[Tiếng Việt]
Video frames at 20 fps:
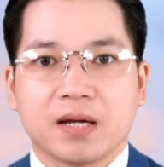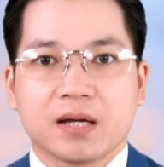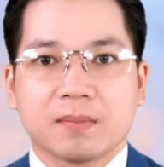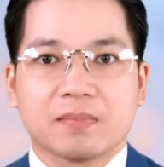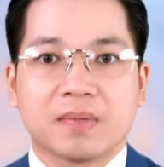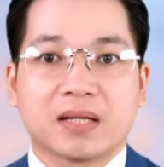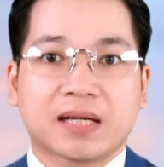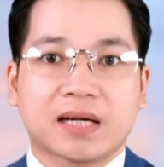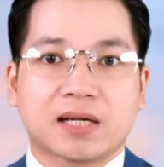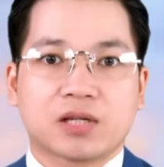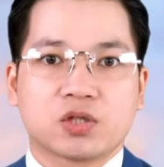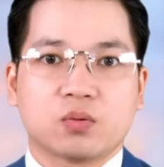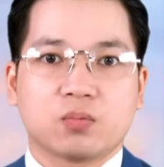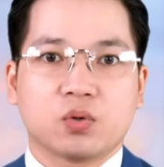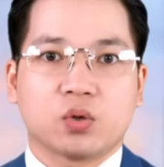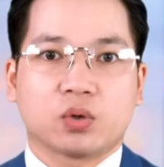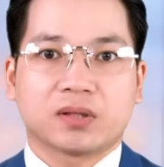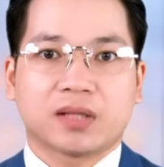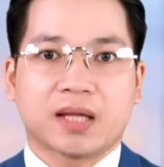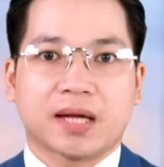Bên cạnh xung
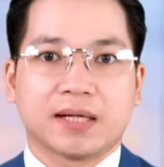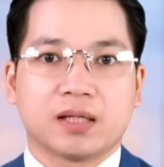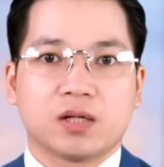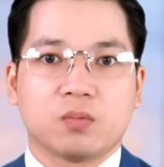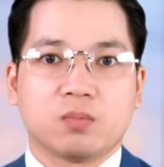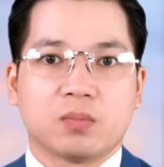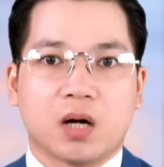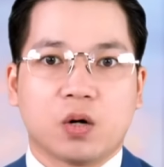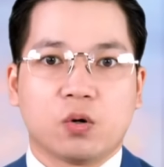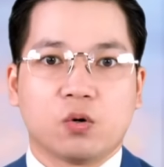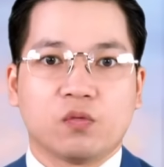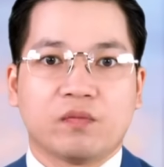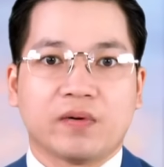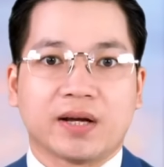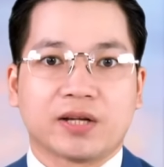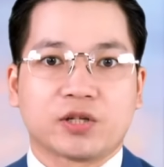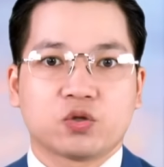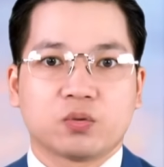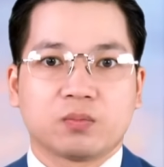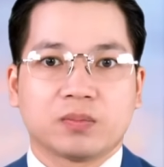đột tại Đông Âu
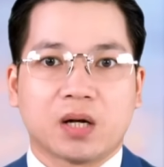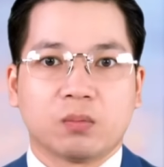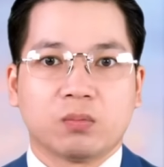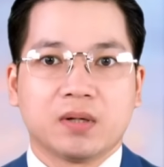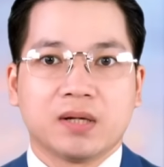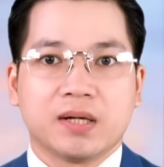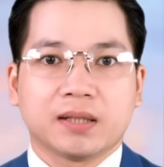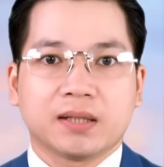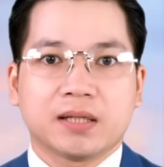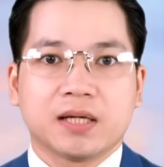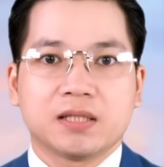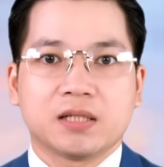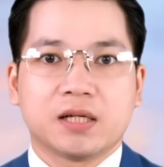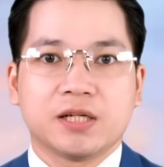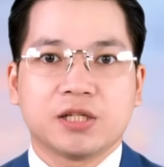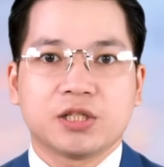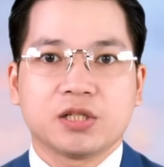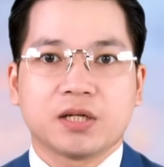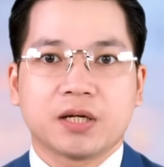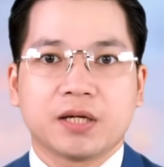và Trung Đông, thế
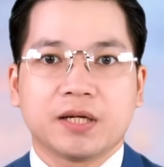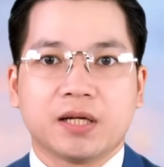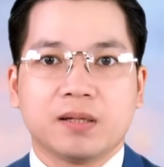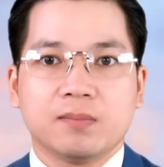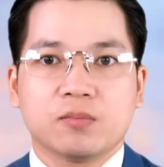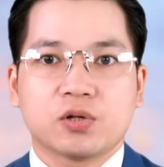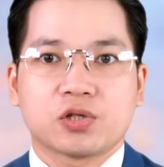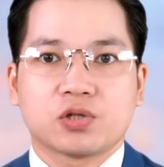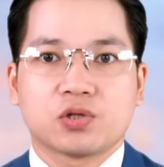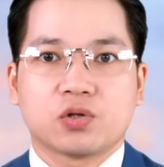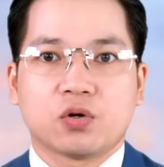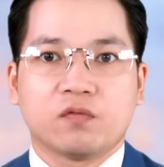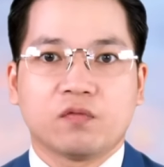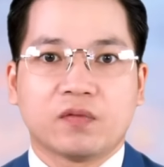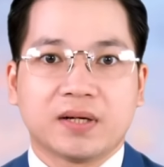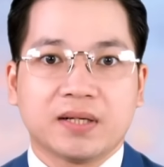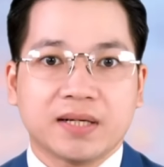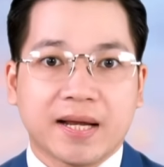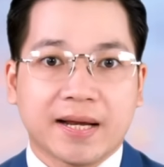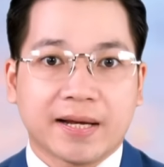giới chứng kiến một số
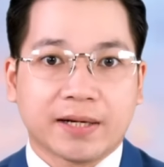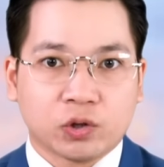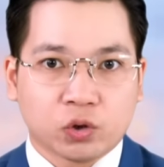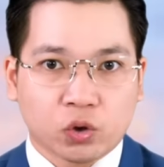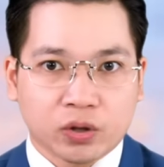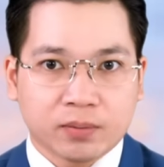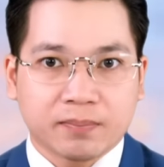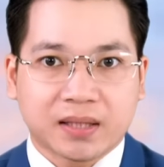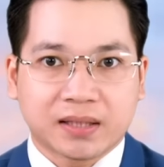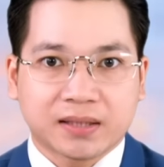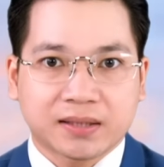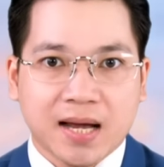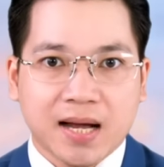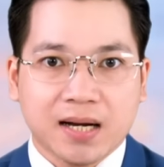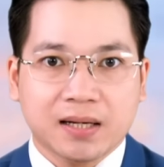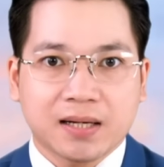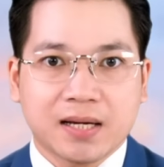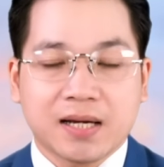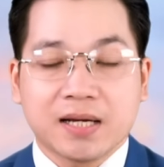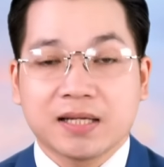vấn đề nổi bật khác,
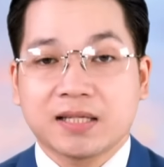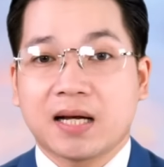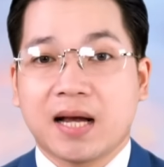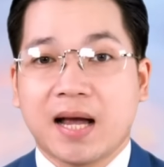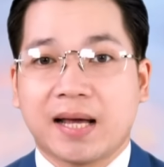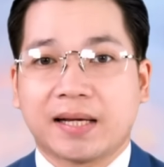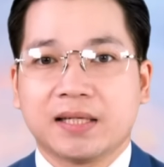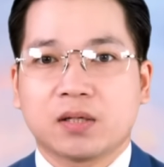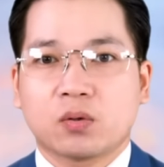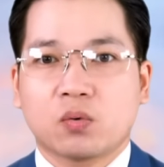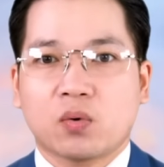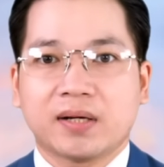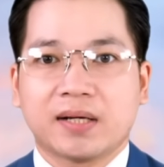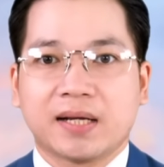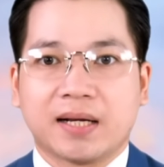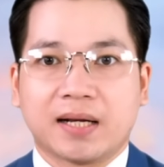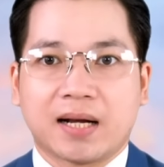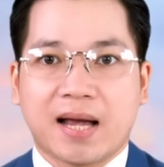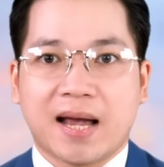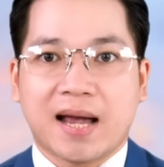chẳng hạn như quan hệ
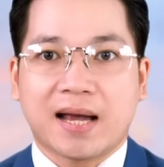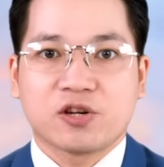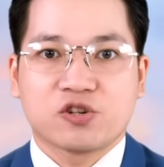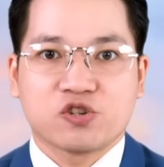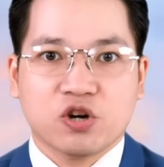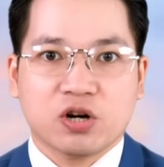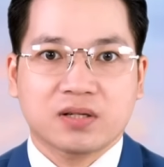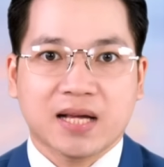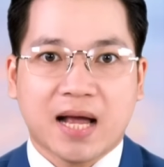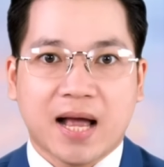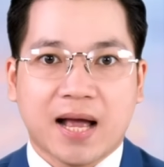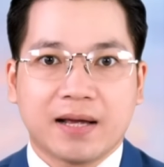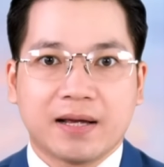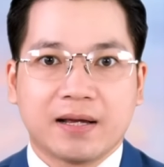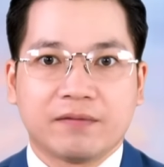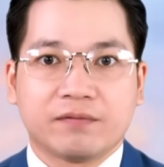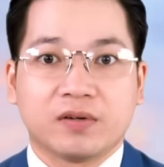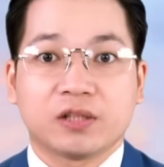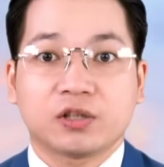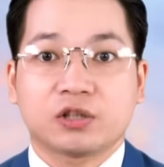Nga-Georgia
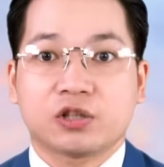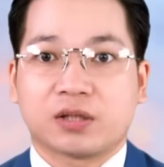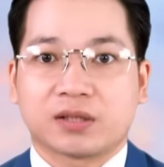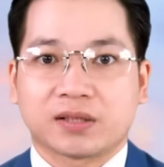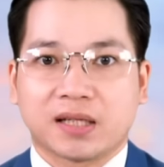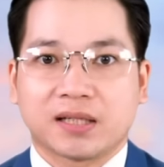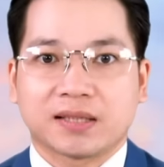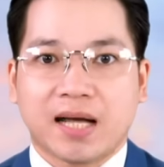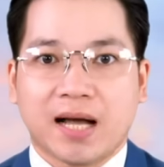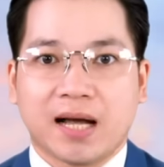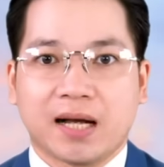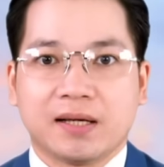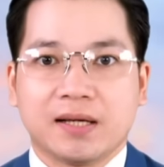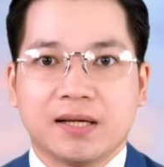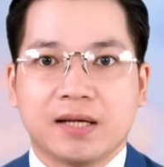vẫn còn căng thẳng,